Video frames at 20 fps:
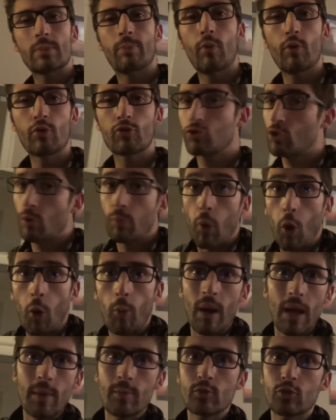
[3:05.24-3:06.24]
se posent, deux
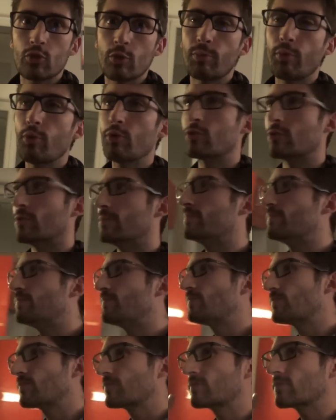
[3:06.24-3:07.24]
problèmes se posent.
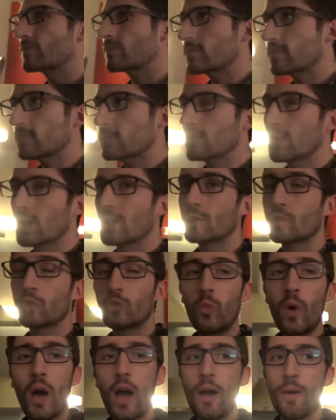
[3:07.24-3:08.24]

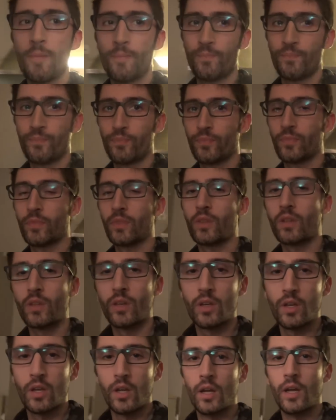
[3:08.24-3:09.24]
Soit
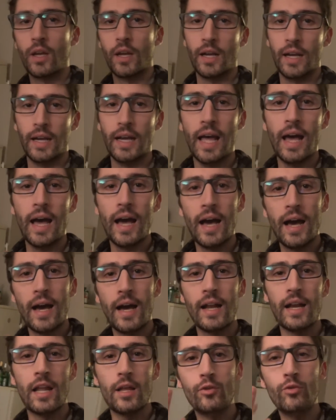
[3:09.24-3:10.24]

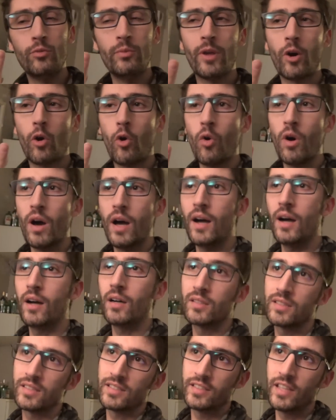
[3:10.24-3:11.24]
la, numéro
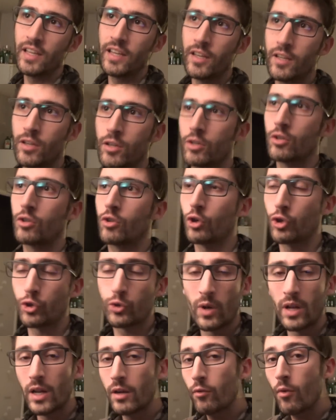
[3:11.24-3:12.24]
un, c'est quand je
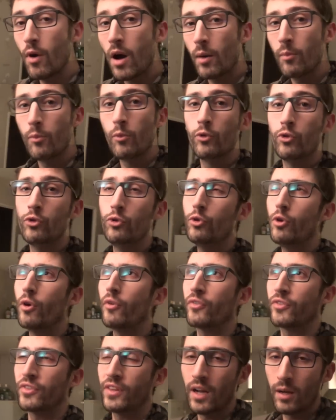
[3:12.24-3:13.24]
suis allé voir mon
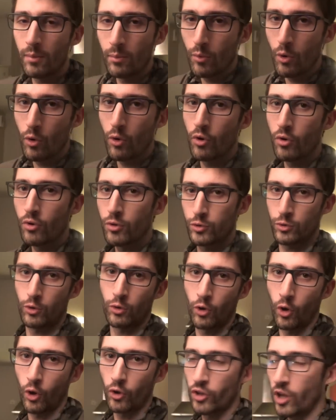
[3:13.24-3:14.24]
ophtalmo
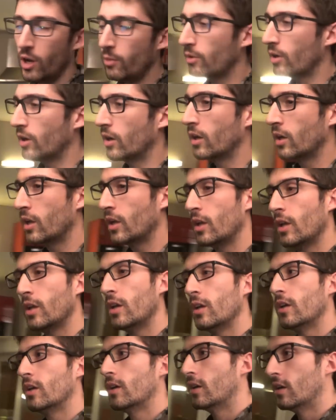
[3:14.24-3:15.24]
sur Grenoble,
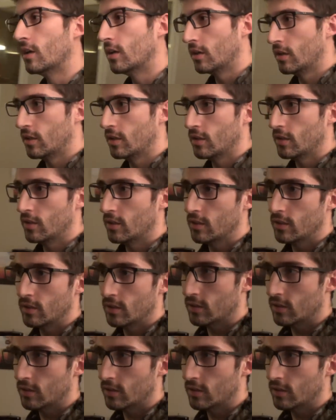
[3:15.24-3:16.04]
euh,